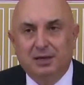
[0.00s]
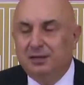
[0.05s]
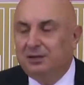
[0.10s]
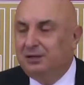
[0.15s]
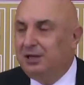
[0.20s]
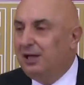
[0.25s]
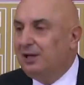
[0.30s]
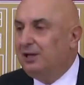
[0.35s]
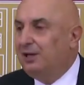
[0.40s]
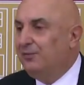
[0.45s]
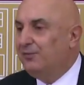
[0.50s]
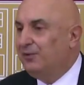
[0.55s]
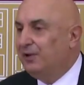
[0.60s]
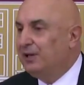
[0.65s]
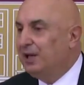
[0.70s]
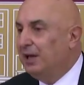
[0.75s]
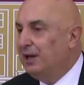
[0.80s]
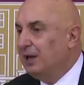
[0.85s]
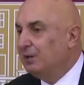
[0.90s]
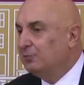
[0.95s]
Teklifi
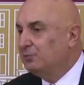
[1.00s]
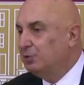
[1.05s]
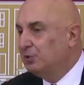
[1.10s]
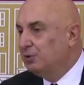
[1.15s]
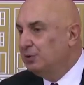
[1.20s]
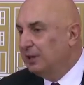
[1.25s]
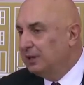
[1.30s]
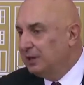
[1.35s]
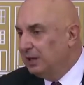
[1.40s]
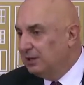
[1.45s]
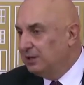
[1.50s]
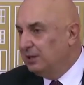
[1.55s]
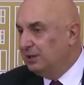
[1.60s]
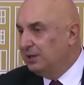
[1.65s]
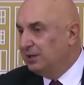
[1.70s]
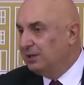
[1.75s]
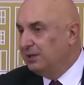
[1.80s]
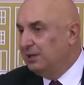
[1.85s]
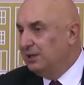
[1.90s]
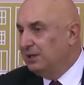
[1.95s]
genel kurula
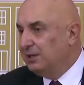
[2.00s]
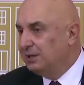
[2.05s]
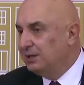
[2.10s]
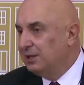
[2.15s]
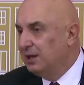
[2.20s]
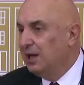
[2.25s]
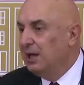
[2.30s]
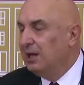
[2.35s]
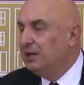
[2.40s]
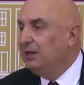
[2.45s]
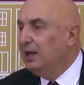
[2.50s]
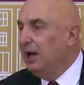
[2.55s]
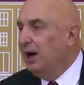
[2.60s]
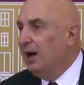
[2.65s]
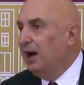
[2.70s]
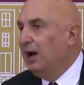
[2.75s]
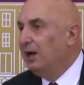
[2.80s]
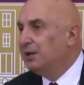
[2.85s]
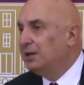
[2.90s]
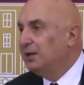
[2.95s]
getirirsiniz.
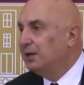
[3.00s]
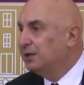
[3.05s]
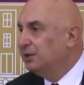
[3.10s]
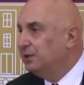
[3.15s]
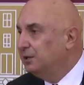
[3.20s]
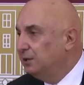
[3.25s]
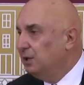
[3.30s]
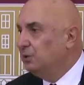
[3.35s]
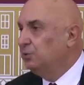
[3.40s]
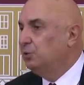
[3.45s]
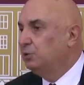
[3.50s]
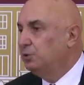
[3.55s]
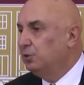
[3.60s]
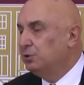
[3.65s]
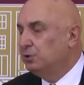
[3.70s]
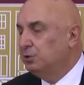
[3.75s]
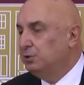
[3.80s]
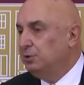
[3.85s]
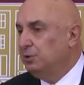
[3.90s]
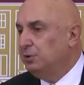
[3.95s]
Ya arkasında
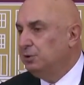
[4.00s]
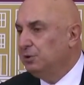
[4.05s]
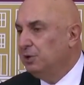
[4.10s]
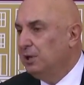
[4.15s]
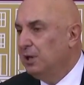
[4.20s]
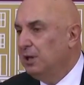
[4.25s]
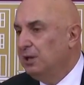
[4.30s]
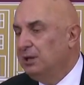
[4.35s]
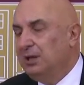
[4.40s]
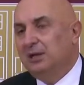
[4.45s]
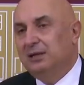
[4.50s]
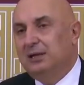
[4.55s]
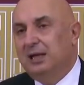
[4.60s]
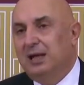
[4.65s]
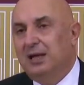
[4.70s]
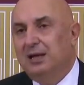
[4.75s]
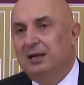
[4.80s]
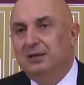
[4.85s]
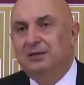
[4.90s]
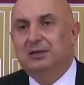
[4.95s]
durursunuz ya
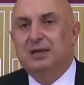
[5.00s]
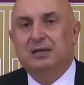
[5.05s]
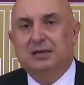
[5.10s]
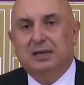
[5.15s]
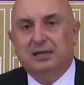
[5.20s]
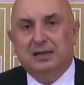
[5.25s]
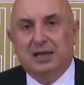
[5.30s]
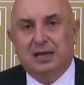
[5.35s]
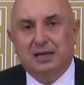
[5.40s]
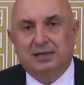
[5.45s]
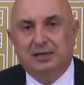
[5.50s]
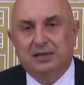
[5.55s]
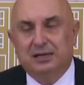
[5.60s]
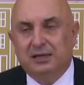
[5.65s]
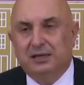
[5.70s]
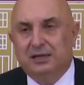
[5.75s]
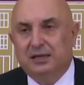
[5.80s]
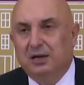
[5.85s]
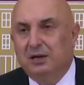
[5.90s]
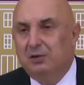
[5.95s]
da
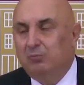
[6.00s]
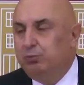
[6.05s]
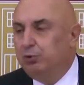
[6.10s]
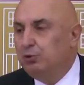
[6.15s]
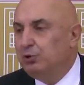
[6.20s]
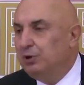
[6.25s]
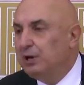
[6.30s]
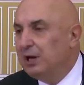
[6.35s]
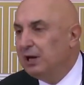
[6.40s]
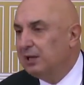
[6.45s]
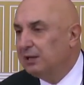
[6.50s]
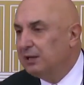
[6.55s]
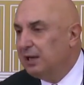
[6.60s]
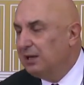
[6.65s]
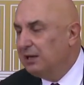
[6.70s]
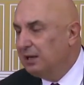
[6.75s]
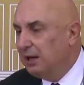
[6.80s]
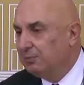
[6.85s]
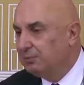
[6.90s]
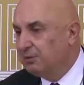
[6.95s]
reddedersiniz. Bugüne
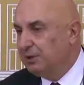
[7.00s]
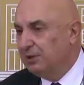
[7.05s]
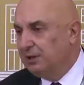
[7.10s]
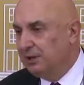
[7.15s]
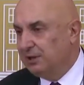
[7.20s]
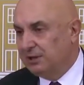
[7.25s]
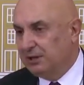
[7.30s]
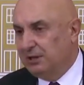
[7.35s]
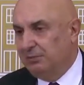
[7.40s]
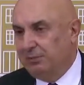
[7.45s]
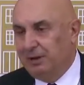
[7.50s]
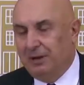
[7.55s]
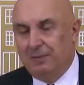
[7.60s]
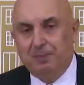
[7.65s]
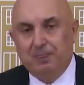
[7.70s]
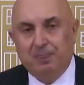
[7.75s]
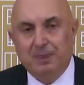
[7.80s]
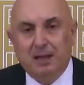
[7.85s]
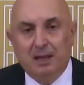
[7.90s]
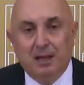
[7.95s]
kadar yaptığınız gibi.
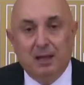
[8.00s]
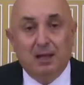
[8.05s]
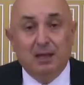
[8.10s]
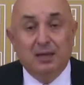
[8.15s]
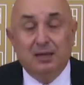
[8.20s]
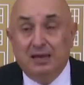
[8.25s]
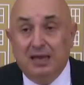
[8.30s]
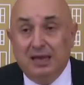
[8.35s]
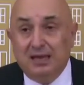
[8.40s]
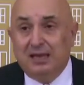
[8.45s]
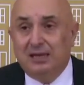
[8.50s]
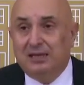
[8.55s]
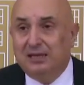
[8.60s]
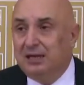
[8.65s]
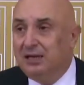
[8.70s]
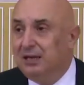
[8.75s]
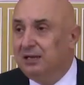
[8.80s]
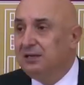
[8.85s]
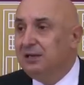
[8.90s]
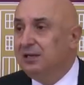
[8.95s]
Ne
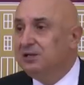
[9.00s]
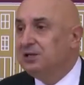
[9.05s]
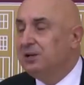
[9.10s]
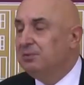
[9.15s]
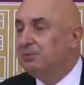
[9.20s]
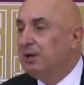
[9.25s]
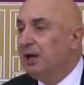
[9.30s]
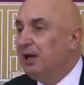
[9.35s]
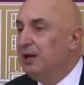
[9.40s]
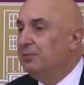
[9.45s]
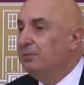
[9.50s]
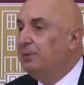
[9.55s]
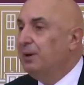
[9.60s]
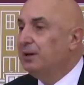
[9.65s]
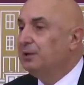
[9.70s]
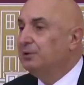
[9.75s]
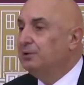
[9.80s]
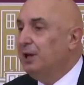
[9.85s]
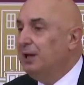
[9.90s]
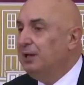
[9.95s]
dedi Recep Tayyip
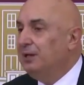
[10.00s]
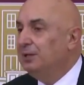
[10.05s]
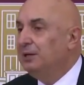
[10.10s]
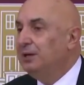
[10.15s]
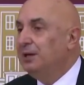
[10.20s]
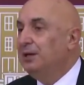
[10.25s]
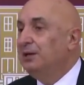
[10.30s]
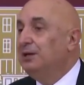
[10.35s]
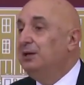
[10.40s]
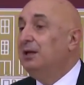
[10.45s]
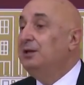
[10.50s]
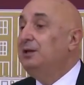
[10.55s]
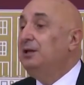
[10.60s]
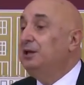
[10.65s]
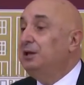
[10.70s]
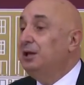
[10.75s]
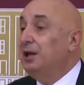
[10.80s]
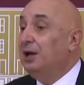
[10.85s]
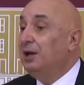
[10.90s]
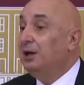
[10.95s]
Erdoğan?
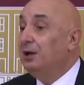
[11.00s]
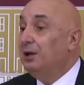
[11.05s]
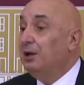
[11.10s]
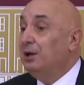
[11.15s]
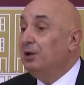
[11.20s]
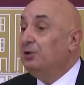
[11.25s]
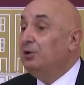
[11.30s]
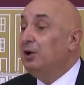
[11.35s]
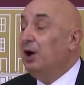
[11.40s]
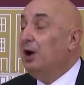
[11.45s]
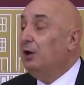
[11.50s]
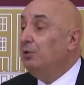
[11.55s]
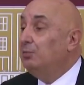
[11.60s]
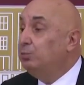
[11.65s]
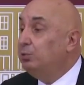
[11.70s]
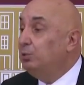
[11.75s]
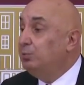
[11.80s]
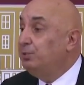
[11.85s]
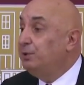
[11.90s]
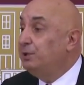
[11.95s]
Dedi ki ya
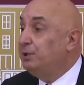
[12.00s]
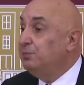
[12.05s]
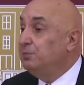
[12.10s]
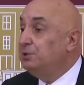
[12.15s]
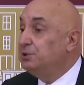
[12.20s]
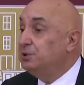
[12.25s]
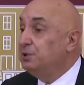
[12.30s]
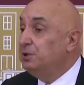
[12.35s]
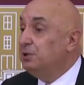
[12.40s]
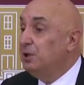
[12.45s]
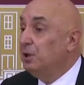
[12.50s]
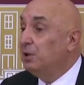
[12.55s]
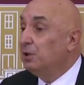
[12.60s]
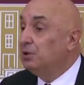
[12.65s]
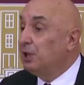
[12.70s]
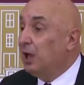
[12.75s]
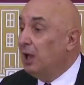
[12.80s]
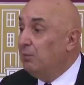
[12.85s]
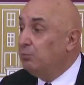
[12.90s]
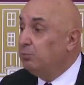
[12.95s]
bu bizim için
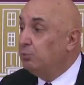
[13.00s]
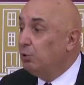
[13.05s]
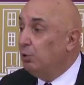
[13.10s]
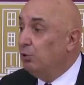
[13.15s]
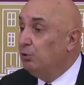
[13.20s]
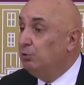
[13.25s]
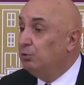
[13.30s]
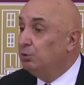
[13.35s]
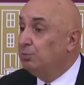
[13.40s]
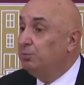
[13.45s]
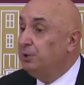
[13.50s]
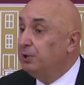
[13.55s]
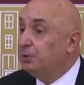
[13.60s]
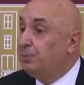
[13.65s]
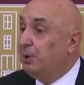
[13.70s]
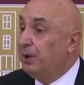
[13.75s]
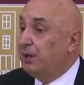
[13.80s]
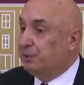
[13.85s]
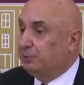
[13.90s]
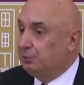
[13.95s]
tam gollük bir
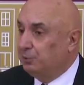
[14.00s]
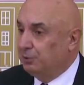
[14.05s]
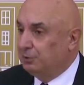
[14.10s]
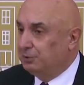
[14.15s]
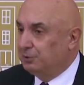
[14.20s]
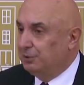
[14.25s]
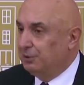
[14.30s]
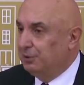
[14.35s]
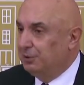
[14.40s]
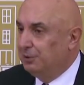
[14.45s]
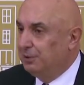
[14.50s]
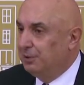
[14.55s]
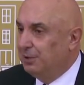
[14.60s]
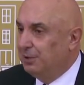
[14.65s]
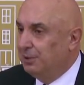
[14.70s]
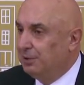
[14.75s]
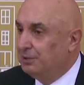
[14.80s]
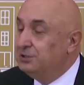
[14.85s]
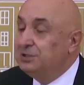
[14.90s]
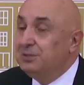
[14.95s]
pas oldu.
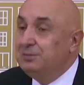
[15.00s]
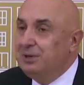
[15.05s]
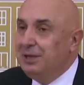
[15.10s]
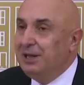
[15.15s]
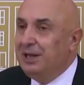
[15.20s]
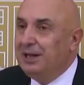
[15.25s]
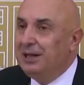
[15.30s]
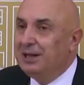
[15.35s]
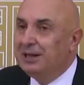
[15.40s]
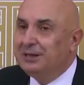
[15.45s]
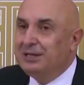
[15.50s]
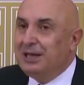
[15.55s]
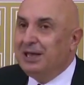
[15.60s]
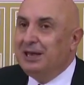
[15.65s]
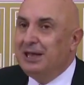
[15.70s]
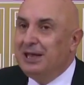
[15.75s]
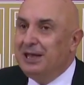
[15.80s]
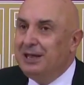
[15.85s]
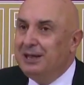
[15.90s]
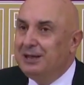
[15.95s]
Şimdi
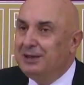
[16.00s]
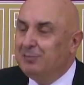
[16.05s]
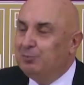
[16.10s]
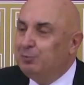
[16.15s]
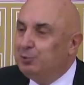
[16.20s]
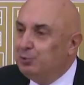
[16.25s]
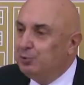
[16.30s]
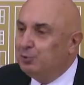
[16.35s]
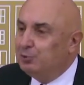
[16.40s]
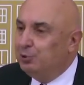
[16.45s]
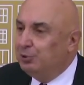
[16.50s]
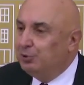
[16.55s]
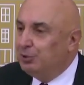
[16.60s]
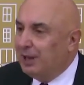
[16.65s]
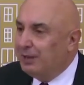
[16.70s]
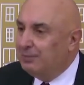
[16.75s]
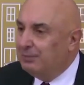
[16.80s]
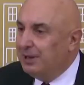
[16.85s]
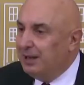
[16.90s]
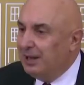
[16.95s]
gene bunu
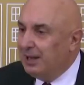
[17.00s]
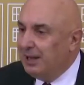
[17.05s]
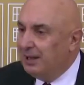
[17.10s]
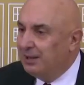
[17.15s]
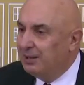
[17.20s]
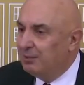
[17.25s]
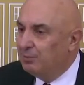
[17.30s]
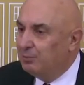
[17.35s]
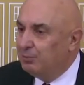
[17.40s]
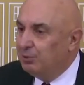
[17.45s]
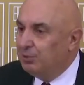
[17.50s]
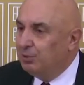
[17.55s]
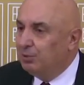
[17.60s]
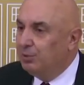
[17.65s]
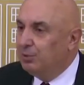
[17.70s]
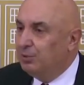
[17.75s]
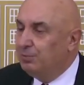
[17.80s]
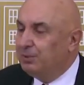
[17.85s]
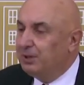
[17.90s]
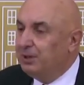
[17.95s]
kullanmaya,
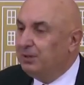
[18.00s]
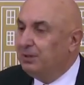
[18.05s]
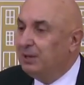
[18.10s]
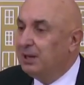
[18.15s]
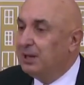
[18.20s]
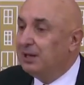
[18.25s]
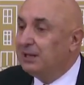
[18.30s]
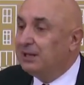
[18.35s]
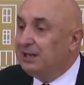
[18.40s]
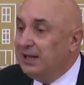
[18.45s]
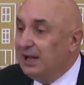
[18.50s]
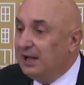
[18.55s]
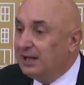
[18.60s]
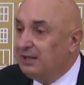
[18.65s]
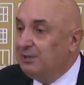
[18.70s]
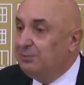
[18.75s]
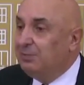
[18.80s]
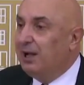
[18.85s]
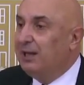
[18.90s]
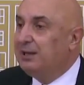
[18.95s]
bunu bir
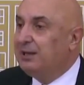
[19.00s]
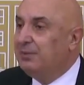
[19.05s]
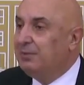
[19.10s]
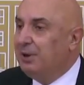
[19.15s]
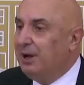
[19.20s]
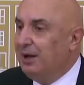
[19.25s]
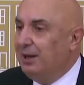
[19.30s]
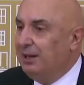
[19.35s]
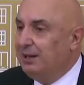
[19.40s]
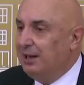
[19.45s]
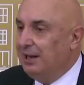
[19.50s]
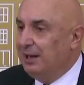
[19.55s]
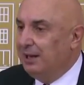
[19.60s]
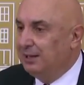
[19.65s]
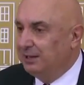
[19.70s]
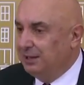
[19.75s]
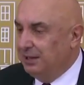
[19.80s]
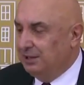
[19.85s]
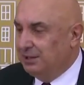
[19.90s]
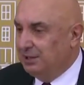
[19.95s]
siyasi malzeme haline
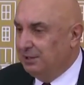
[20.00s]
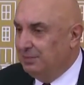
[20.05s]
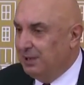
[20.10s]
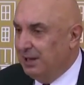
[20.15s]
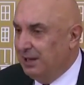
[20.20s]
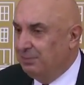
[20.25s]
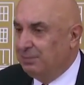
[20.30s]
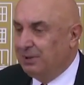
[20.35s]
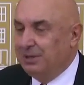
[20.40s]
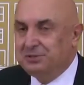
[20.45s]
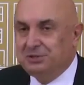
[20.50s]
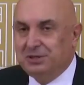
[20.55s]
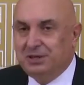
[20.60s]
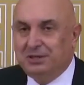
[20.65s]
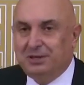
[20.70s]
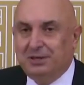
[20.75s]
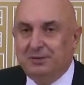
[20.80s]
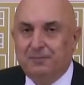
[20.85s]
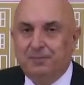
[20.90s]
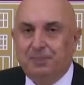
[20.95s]
getirmeye
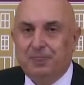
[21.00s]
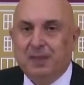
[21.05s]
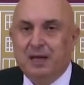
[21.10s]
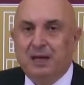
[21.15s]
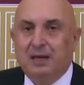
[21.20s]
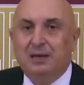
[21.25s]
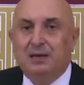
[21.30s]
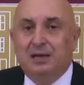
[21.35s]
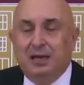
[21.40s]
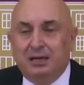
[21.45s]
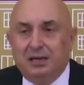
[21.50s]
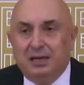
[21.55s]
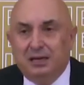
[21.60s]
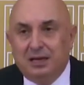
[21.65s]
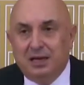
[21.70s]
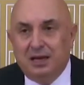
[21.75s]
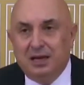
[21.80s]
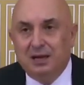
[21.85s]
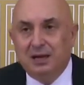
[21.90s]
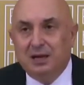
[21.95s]
başladı. Ne
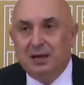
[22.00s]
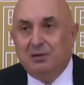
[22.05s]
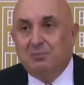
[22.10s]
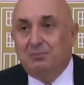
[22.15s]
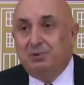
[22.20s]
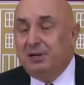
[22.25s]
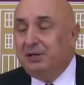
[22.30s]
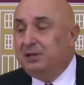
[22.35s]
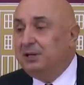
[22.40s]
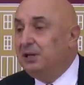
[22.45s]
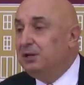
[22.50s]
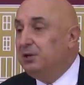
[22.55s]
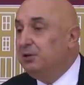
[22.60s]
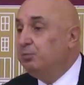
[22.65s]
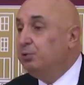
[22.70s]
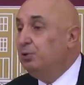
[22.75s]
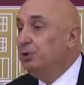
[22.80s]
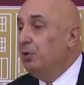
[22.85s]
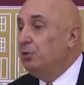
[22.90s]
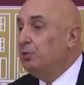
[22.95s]
dedi? Biz
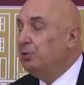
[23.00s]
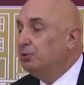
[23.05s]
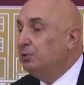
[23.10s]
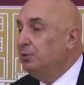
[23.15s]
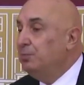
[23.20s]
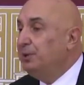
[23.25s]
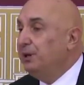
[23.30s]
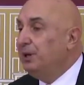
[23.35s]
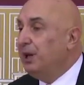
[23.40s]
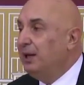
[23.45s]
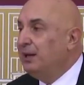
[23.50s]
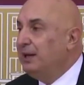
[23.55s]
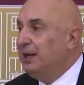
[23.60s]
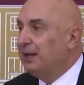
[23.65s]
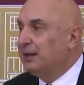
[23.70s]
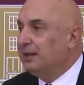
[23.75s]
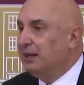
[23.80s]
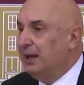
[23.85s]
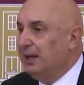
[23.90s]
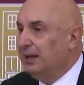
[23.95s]
dedi buna uygun bir
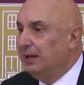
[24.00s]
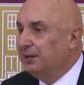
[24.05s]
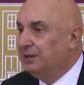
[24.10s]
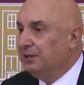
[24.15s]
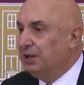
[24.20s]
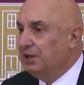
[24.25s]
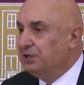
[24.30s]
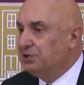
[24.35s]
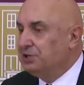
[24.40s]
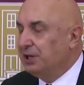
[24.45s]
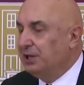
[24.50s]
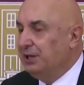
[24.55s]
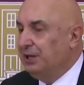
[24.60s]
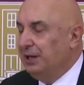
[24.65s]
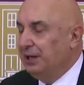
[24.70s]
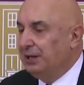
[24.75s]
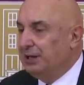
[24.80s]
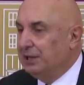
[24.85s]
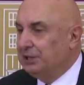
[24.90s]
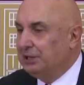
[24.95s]
anayasa
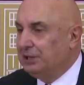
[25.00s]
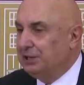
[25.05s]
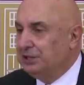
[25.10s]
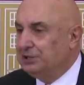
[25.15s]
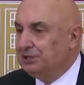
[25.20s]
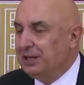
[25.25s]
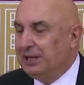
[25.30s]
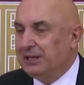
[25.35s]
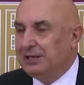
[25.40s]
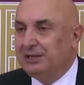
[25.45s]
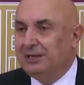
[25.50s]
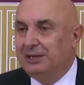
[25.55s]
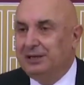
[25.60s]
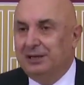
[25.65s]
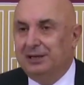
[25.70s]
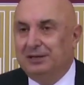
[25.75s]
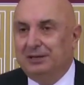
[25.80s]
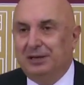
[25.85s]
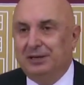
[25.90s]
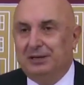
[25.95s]
değişikliği getireceğiz e,
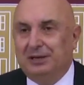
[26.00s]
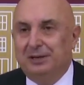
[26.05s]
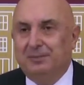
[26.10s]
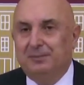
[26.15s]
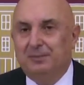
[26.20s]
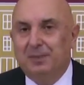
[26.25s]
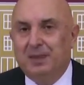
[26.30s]
dedi.